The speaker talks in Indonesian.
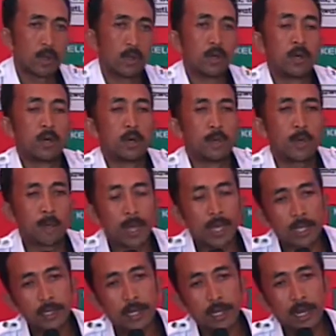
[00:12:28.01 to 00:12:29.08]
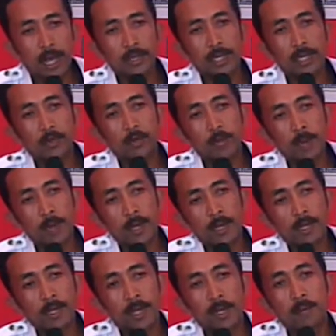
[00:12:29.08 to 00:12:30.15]
Uh, perbaikan irigasi itu memang
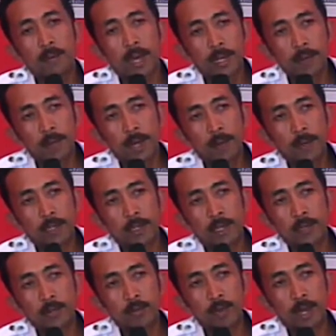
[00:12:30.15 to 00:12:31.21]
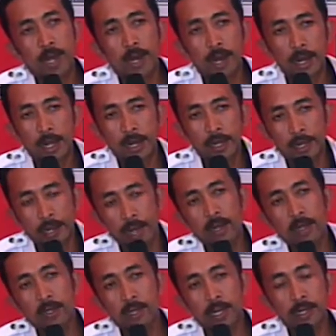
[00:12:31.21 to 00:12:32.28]
kita kemarin mendapatkan sumber dana dari DAK
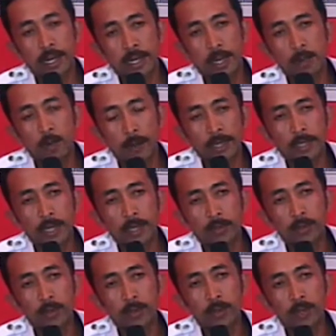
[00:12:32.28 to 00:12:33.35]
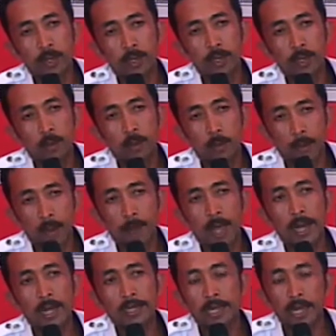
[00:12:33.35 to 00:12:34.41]
yang dari kabupaten itu uh, beberapa
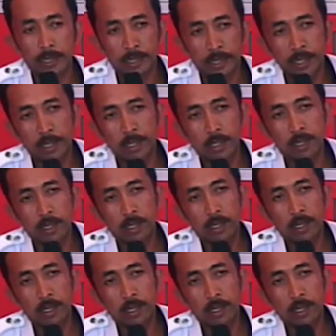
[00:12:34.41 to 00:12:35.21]
ada tiga titik ya.